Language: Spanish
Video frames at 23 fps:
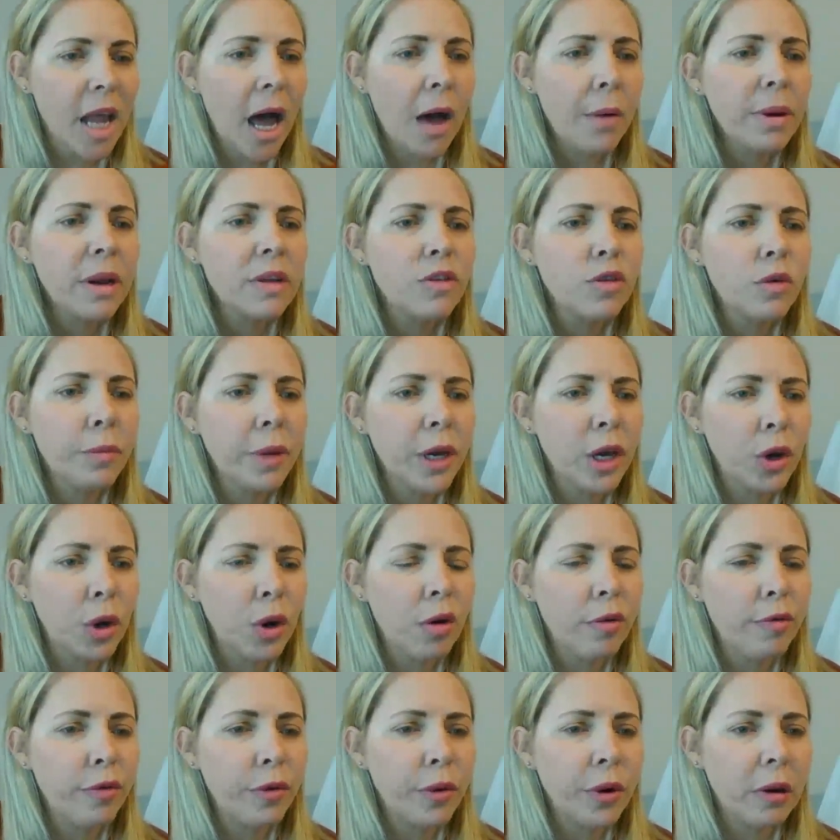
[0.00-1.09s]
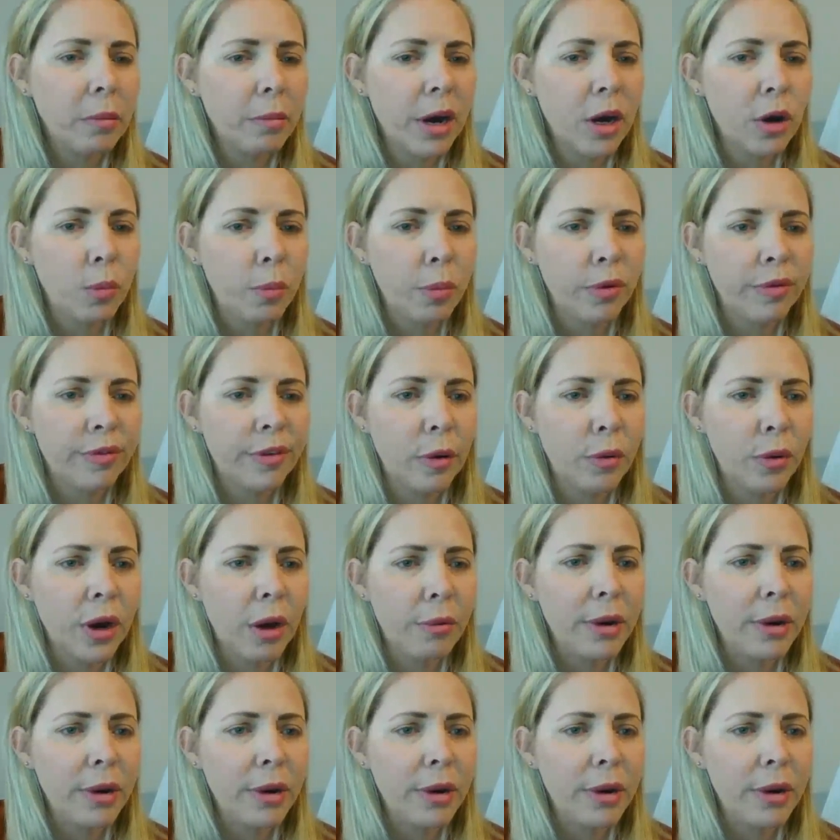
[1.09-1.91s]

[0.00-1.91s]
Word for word: Abra su micrófono, hermano, por favor,